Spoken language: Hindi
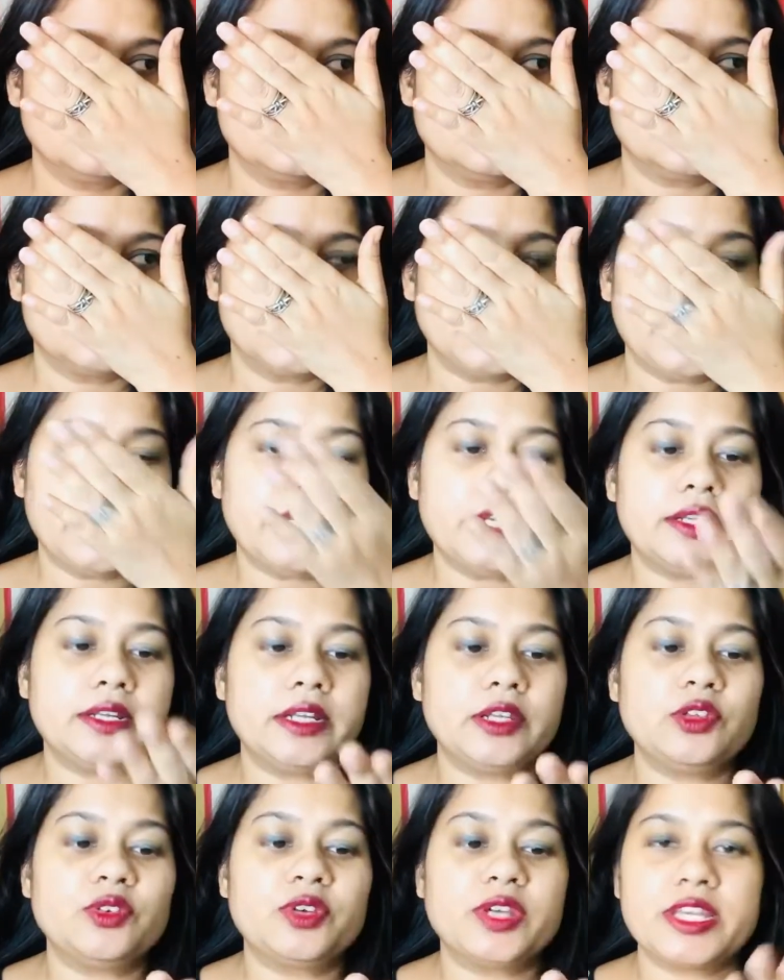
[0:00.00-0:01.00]
एंड आई कैन टेल यू
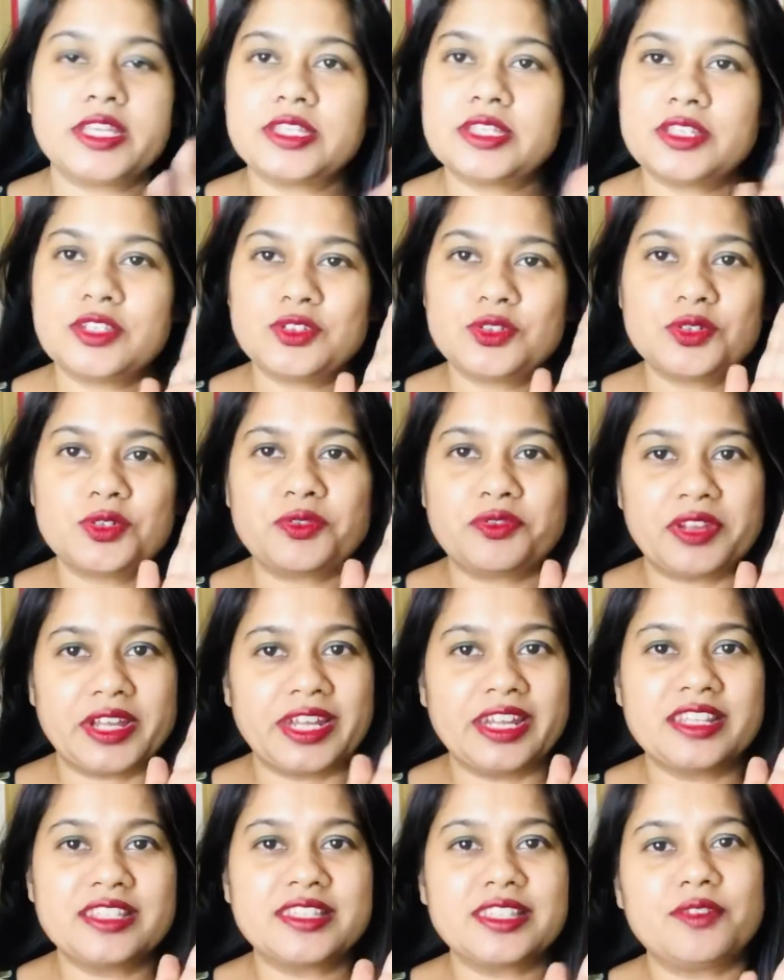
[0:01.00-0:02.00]
गैस की जो
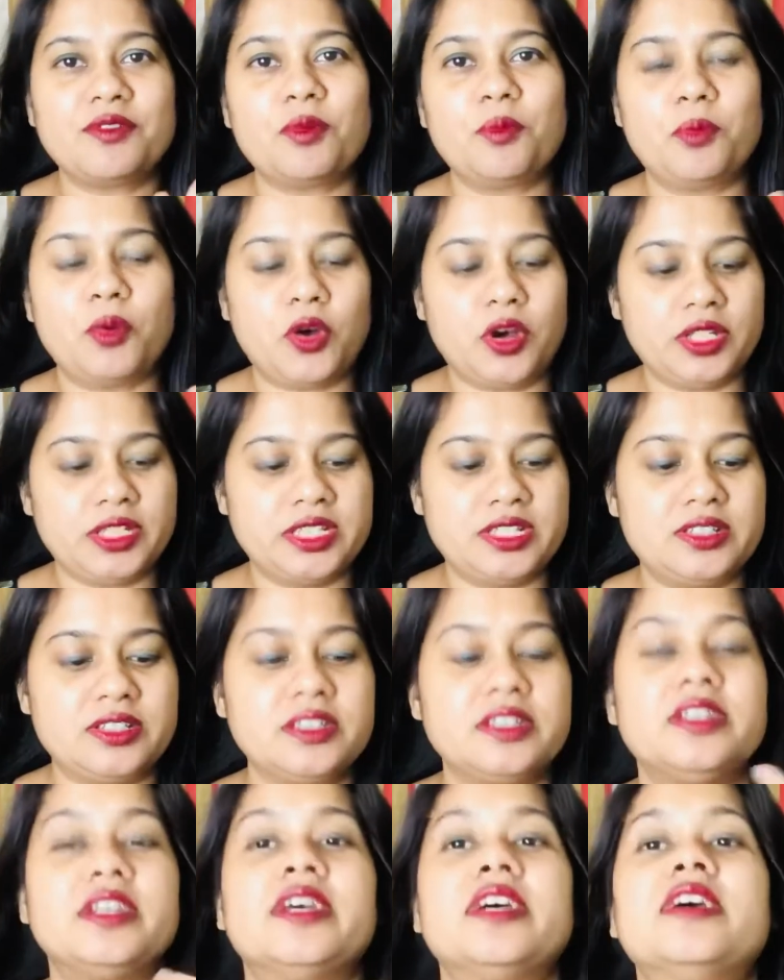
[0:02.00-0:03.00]
फ्रेगरेंस है वो बहुत अच्छी
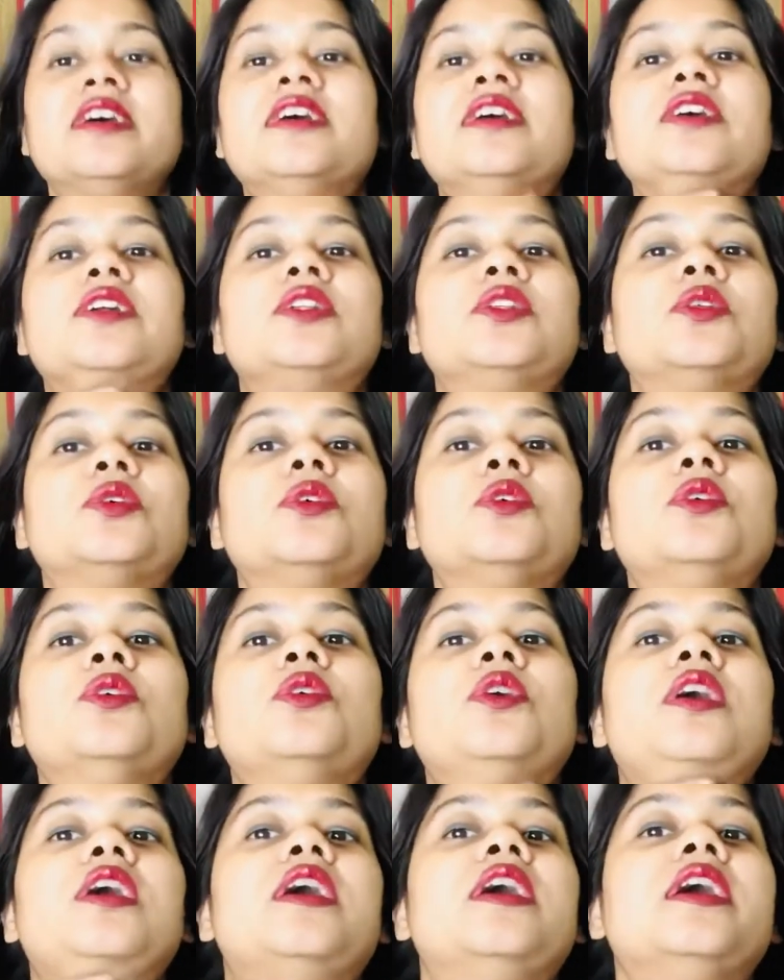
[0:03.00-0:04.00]
है तो
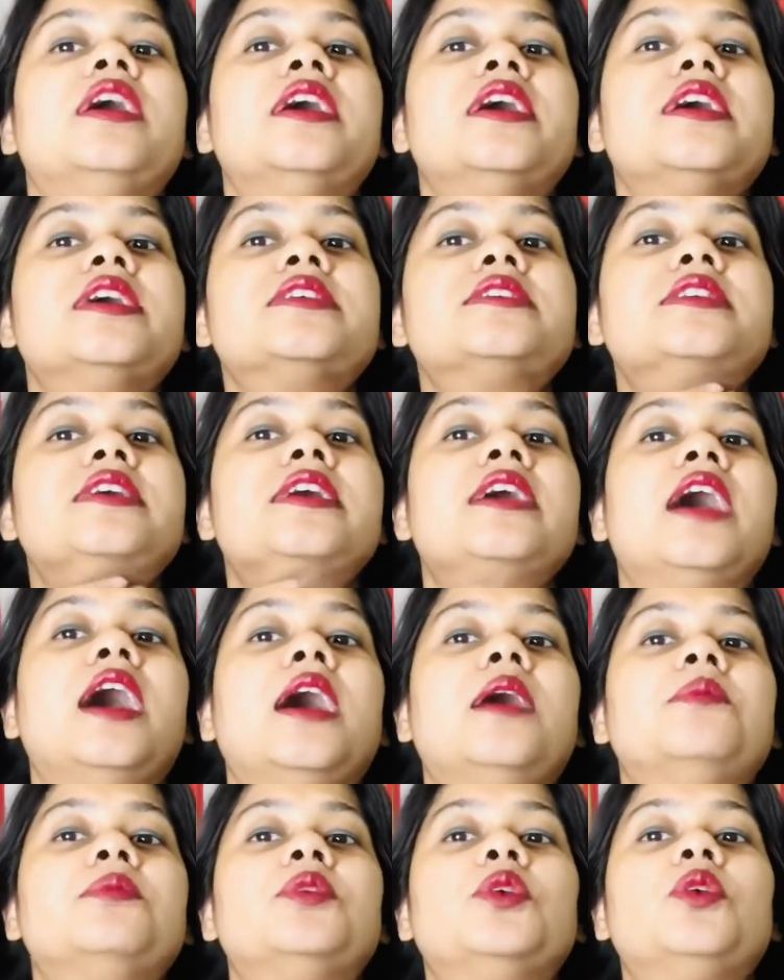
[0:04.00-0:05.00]
ऐसे
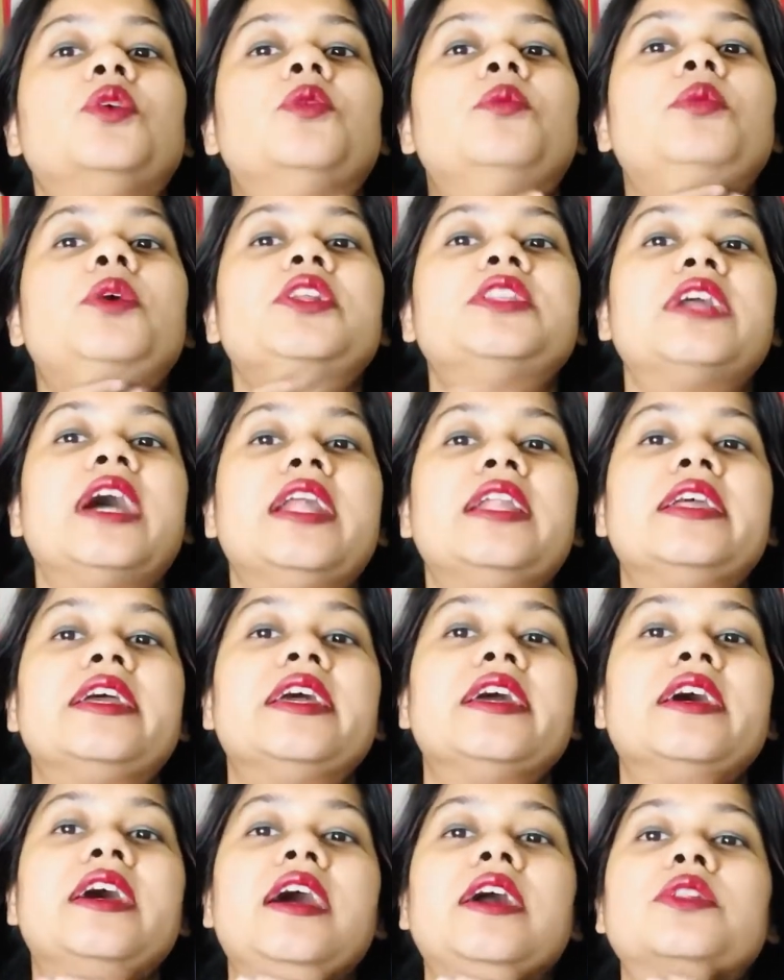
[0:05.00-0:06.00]
आपको बहुत हल्के
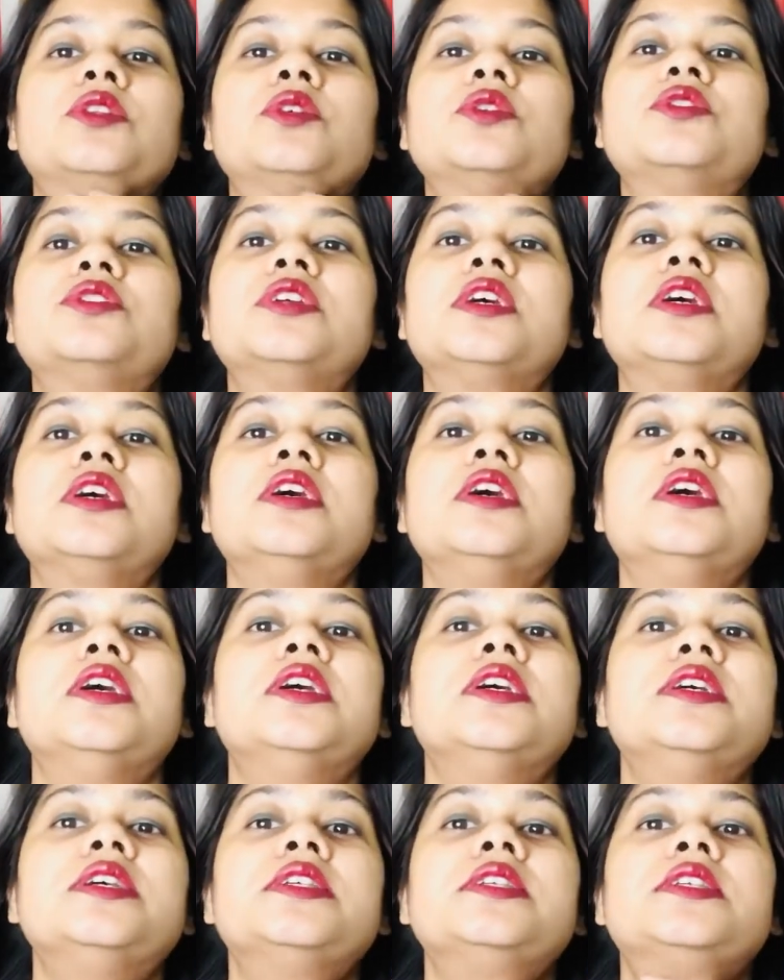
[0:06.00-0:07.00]
हाथों से
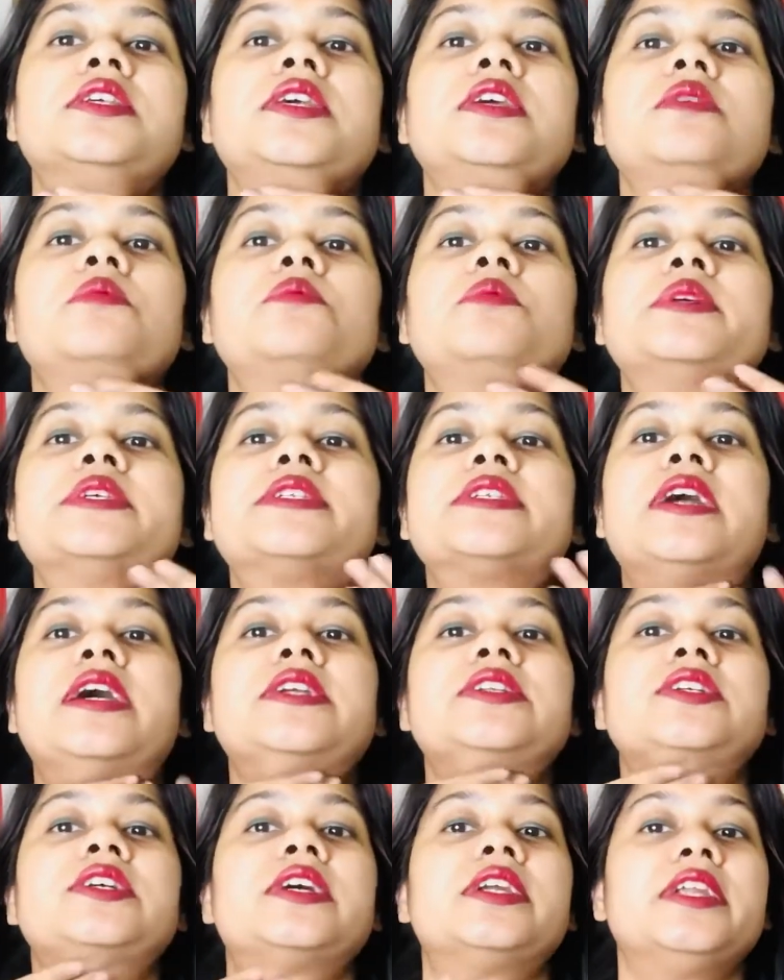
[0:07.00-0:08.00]
इसकी मसाज
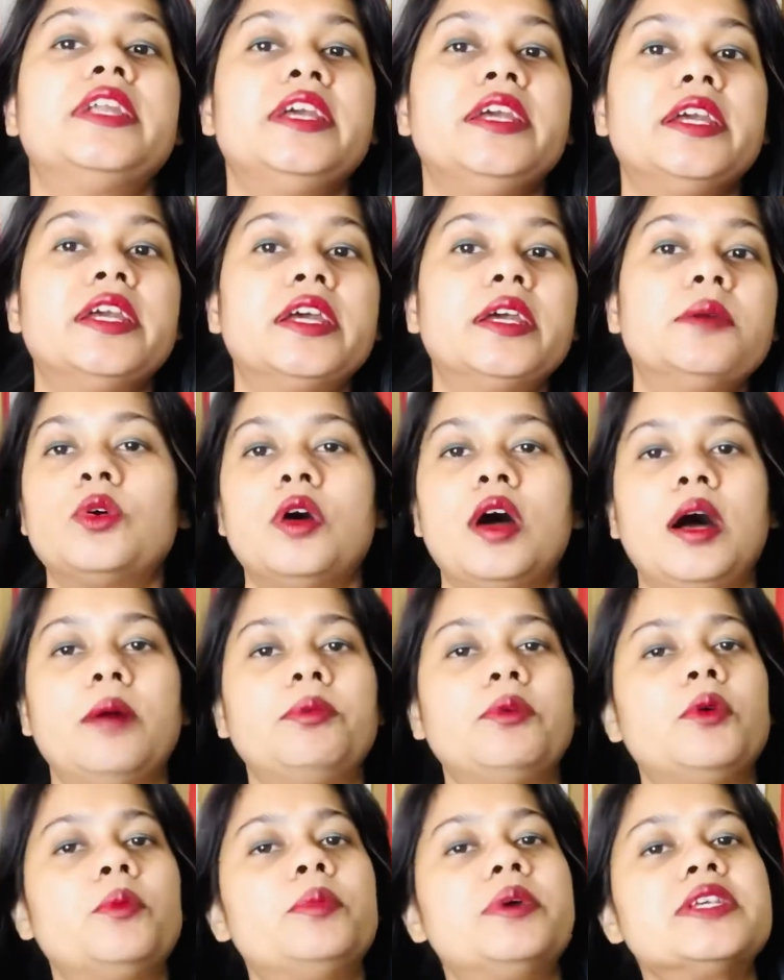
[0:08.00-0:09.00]
करनी है तो आपको
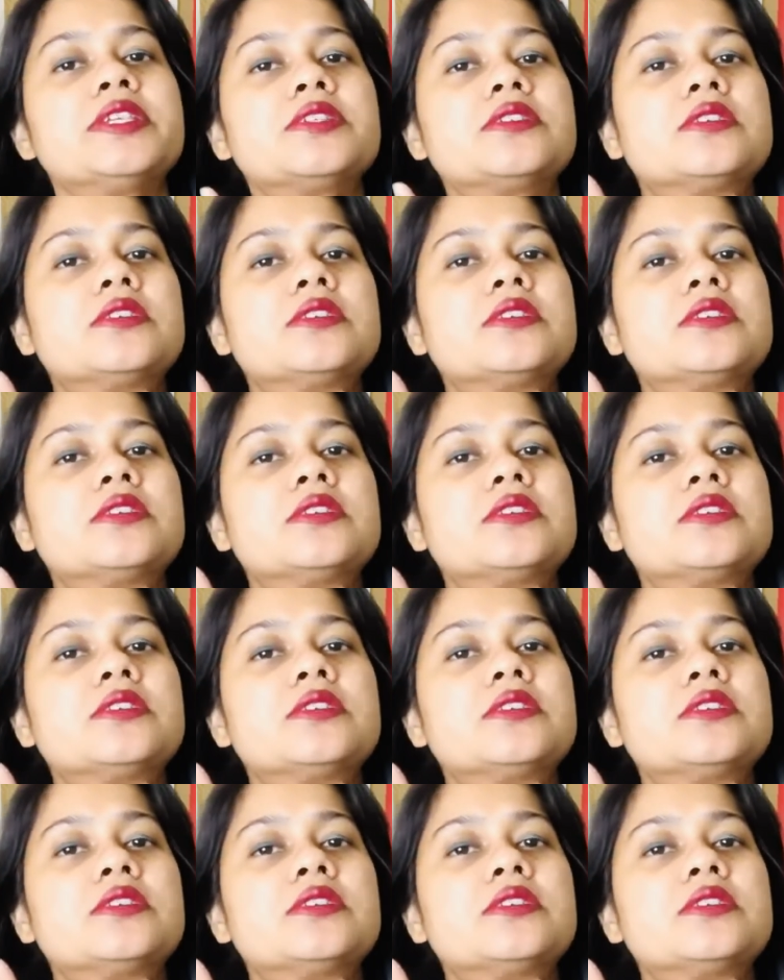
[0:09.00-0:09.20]
बस